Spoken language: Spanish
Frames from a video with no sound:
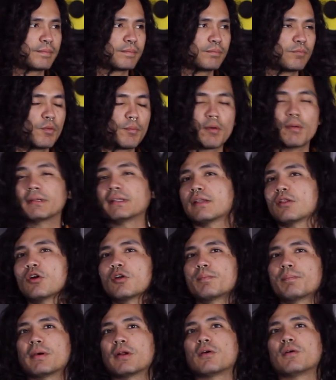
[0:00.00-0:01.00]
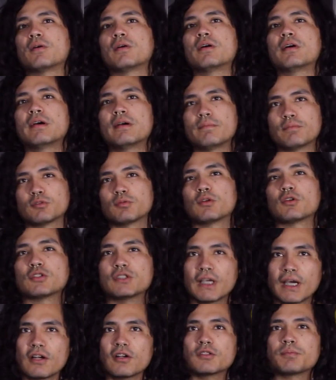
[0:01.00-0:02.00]
muy prometedor, pero pues bueno,
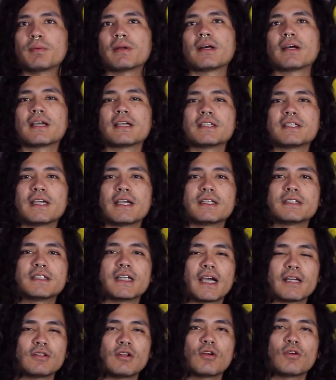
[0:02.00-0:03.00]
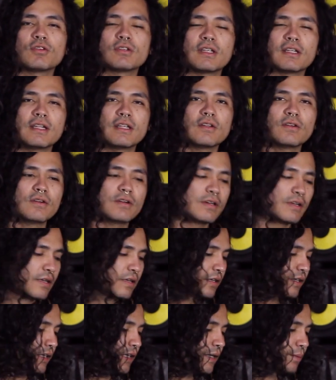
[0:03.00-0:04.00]
síganos para que sigan checando el contenido.
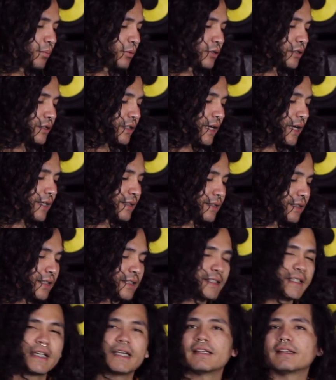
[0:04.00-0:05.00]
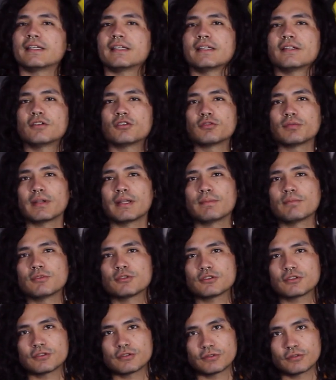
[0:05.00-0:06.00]
Y pues hasta la siguiente, nos
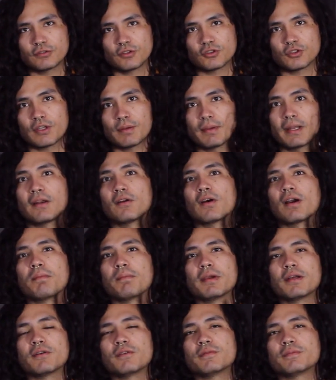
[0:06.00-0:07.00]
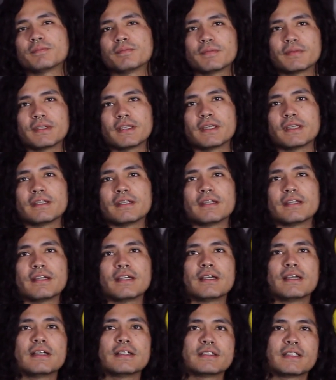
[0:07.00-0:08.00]
veremos. Yo soy Emiliano Gamero y
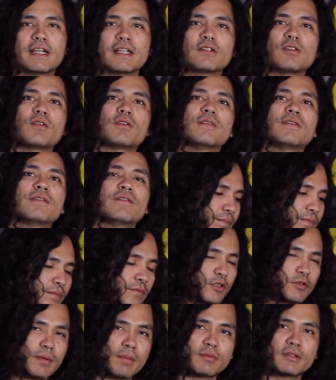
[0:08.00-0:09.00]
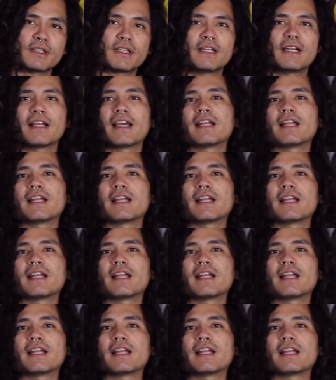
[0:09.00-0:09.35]
será todo. Nos vemos aquí en el